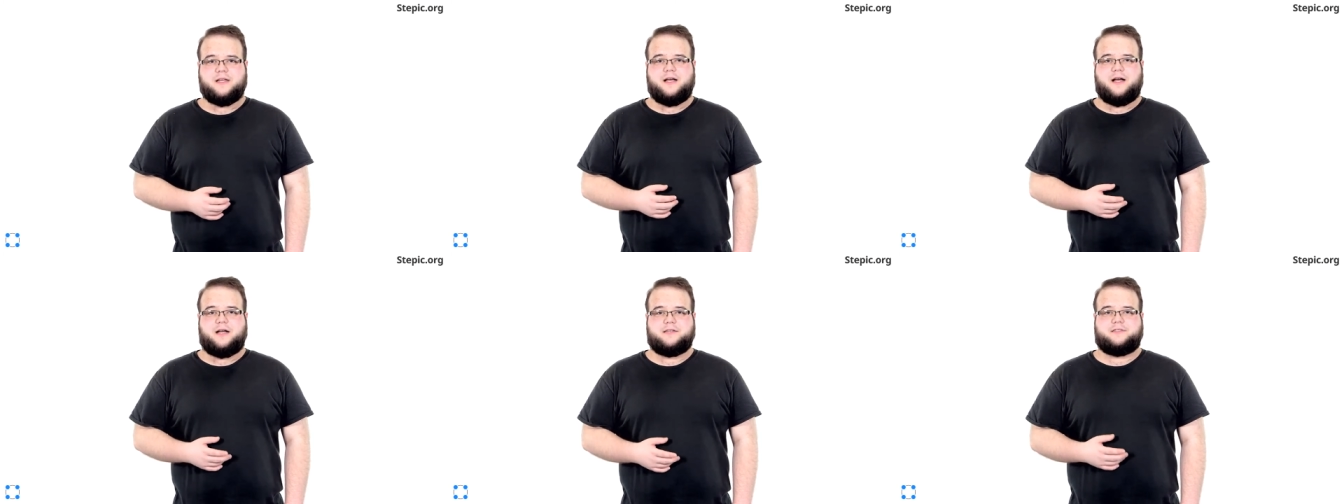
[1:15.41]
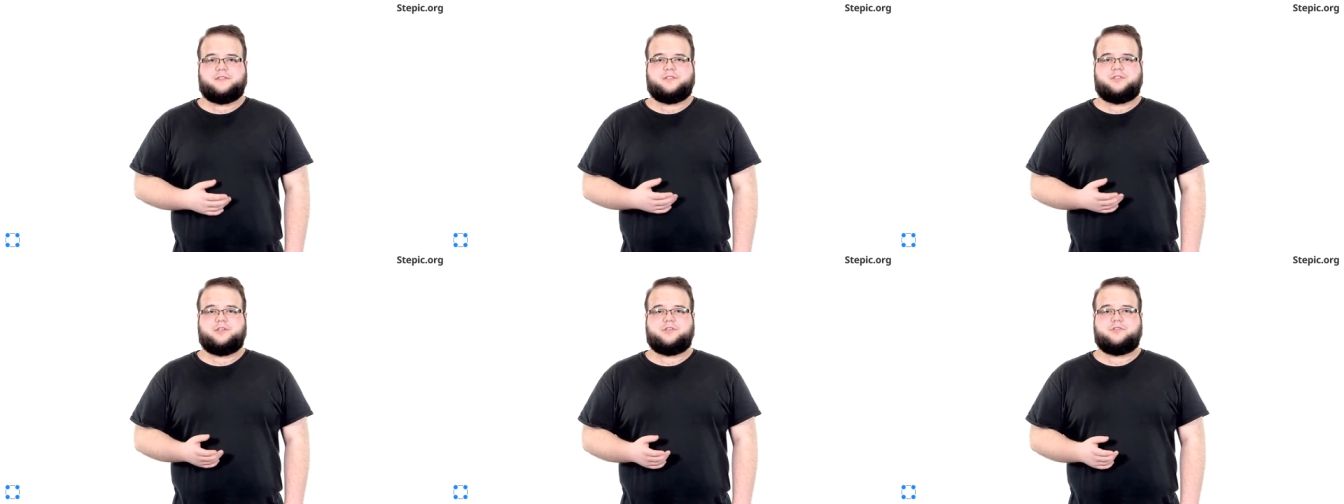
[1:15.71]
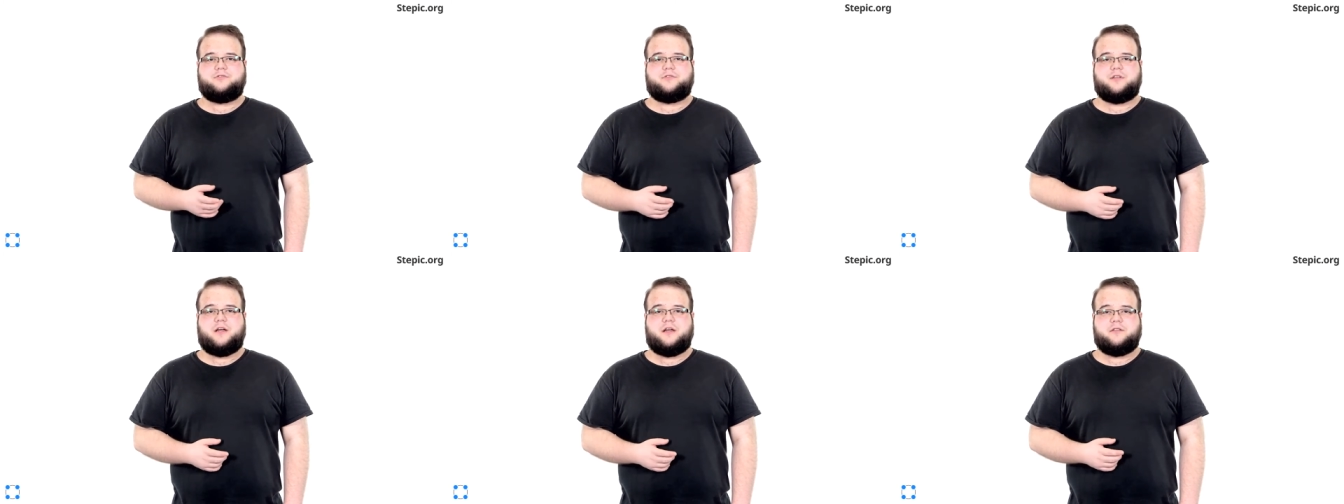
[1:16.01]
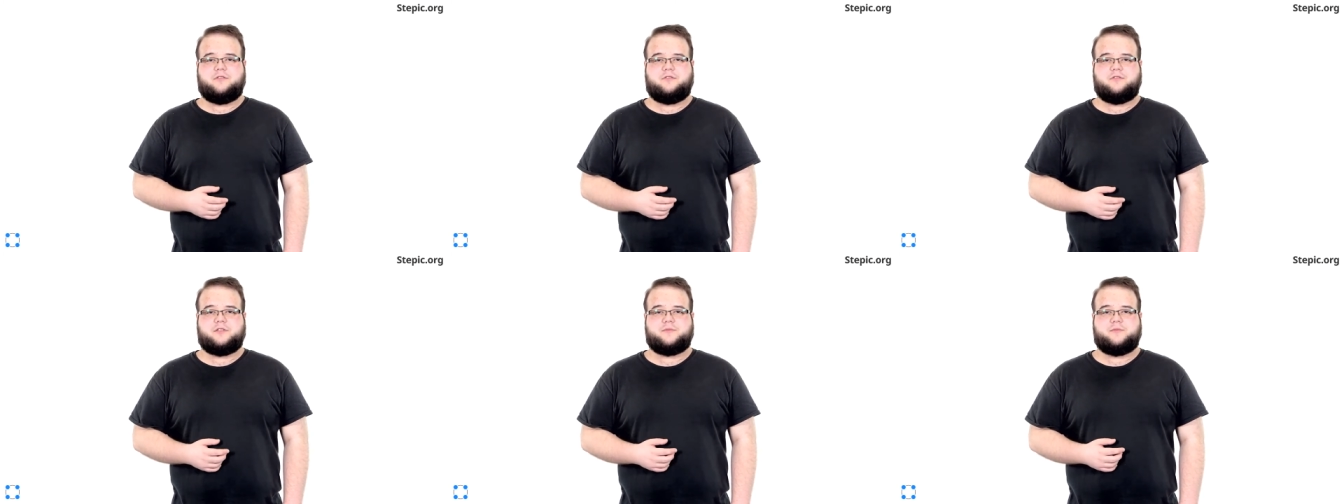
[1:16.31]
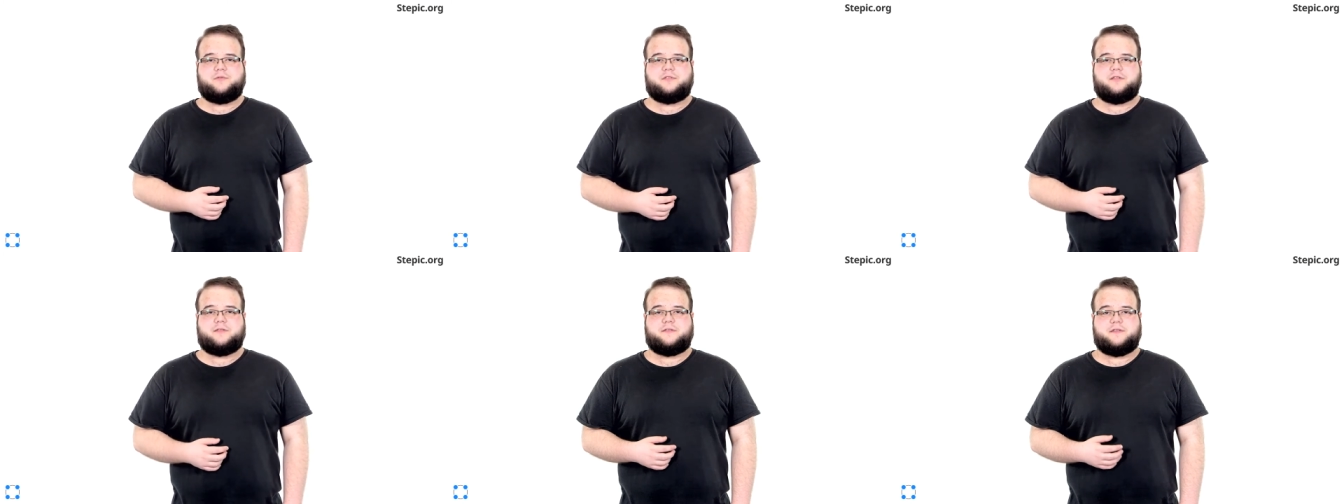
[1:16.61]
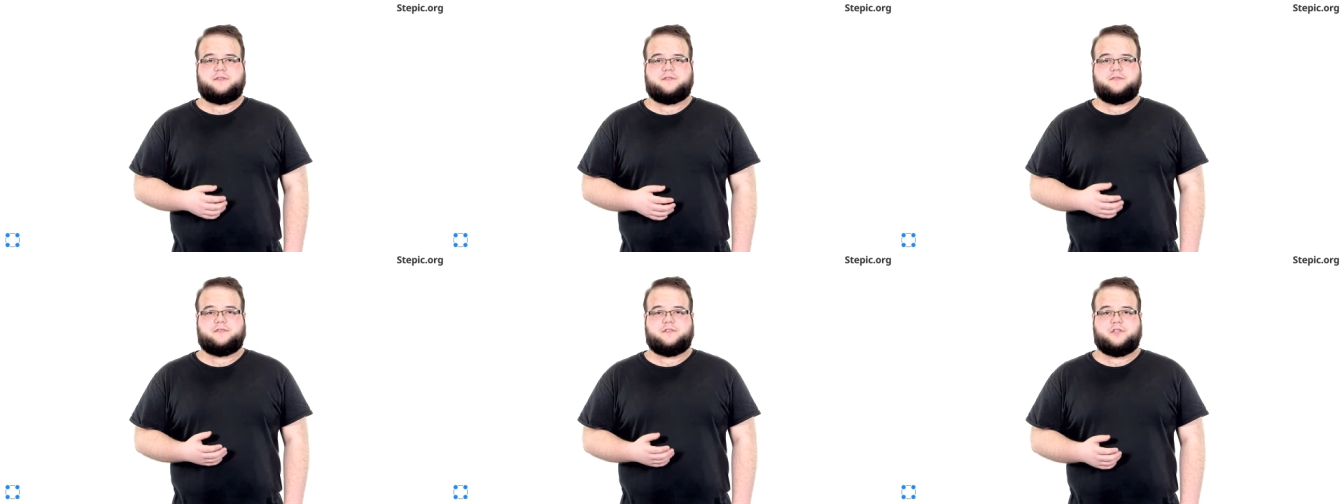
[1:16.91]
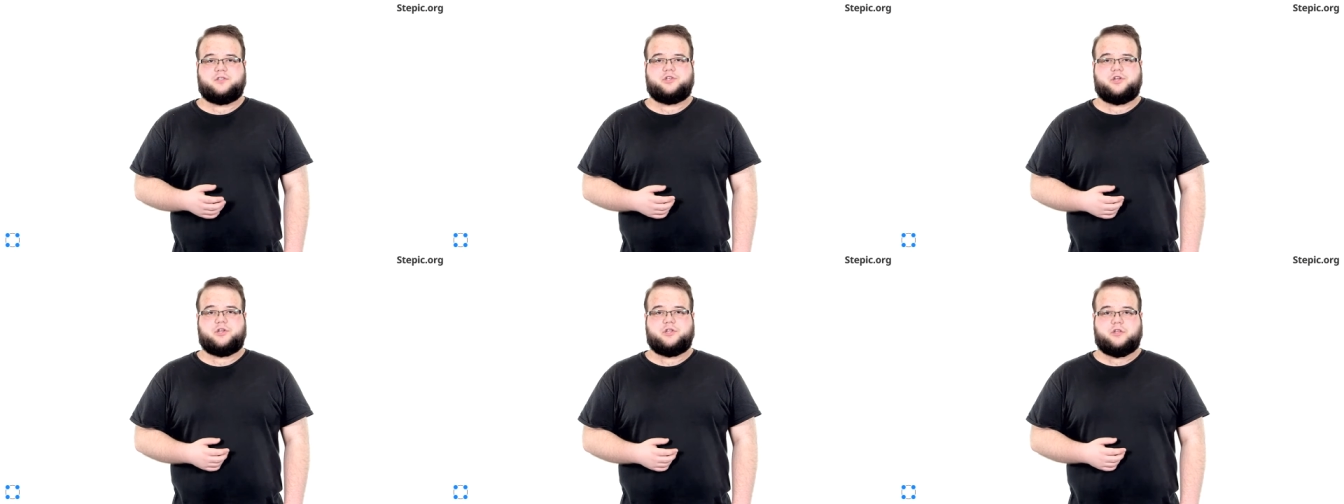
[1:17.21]
а значению none у нас будет соответствовать
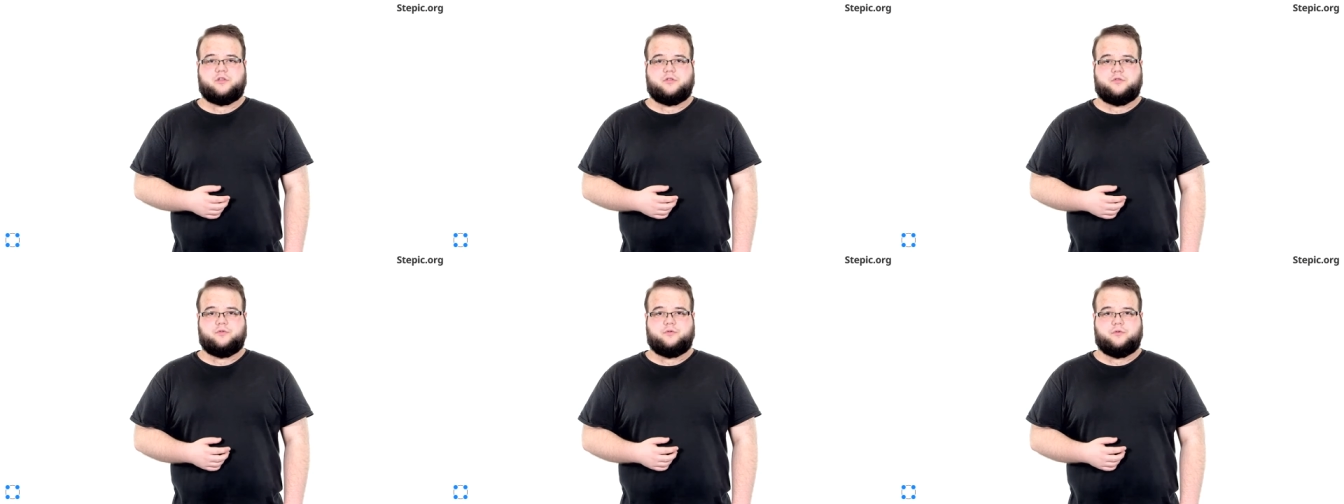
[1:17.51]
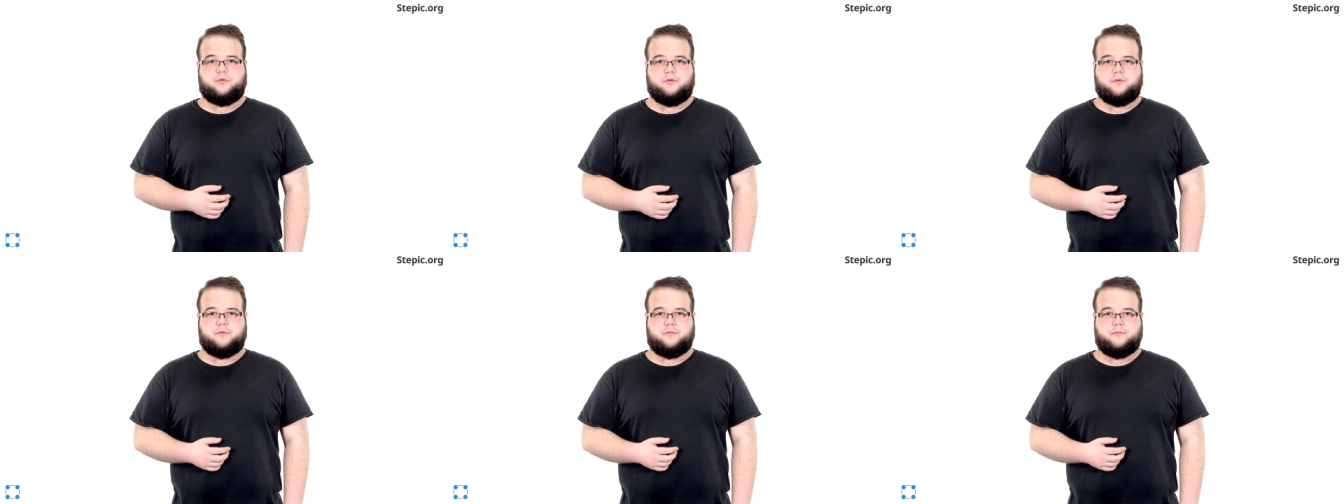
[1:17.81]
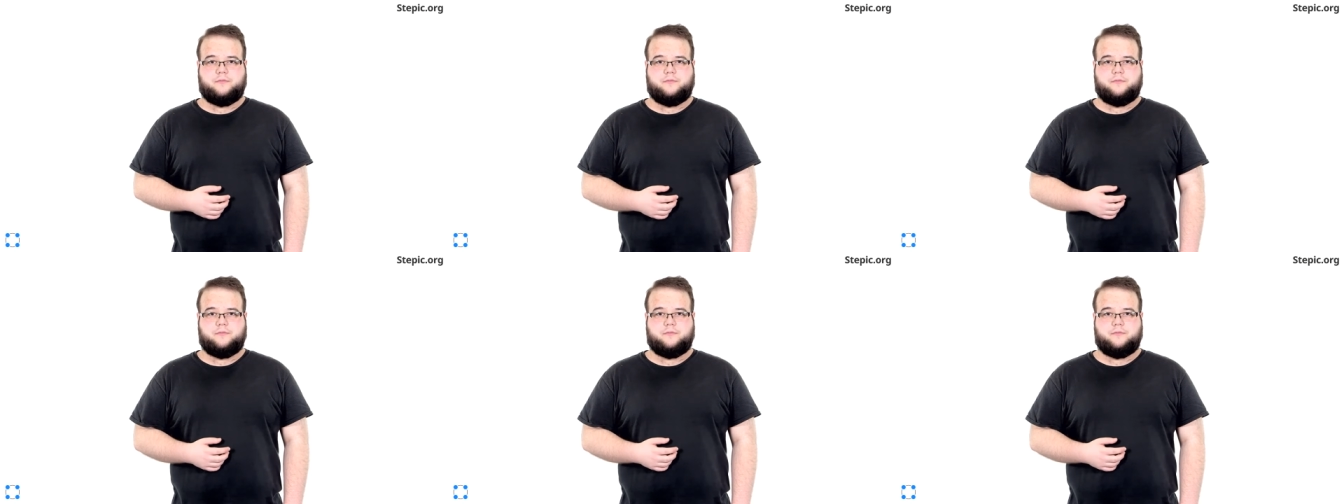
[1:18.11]
значение null.